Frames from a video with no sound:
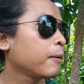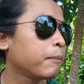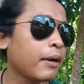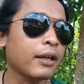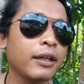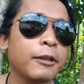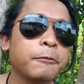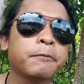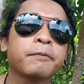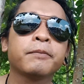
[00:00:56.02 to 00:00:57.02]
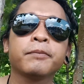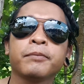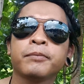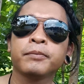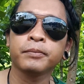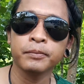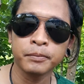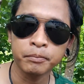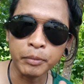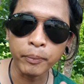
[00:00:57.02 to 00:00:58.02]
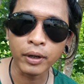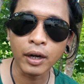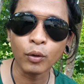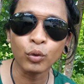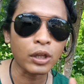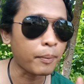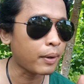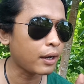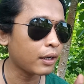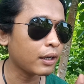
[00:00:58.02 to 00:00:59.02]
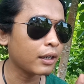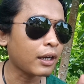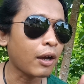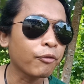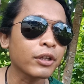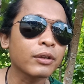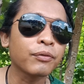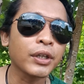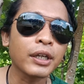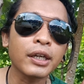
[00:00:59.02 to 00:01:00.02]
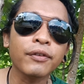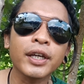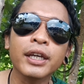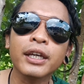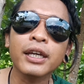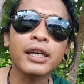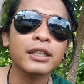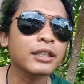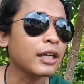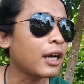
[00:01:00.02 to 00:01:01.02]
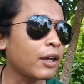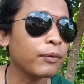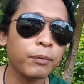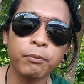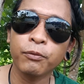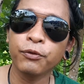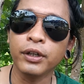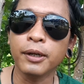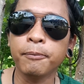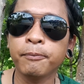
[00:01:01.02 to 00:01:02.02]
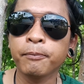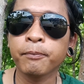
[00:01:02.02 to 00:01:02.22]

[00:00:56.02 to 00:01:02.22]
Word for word: maring pemeran utama kawit wingi-wingi guys nang film